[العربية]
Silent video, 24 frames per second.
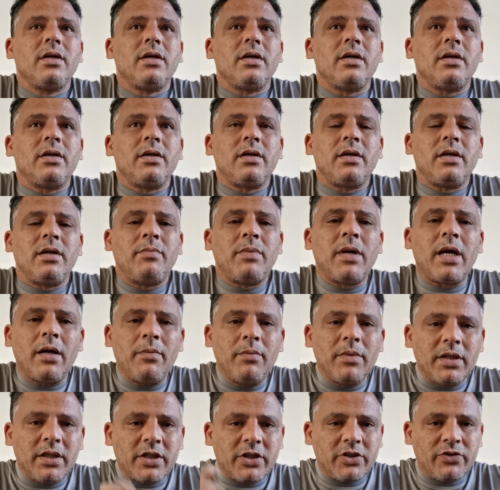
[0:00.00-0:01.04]
آه،
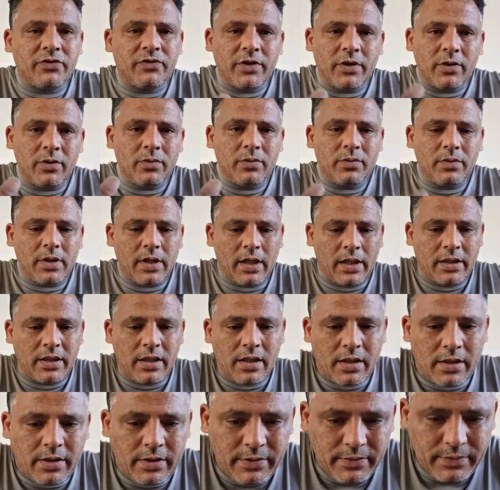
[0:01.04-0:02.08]
البارح ما درتش فيديو
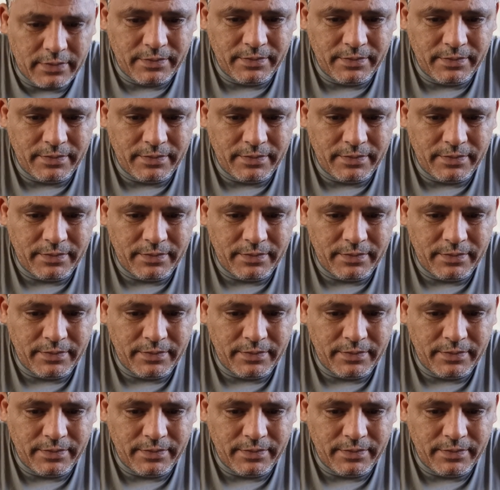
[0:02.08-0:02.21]
أعتذر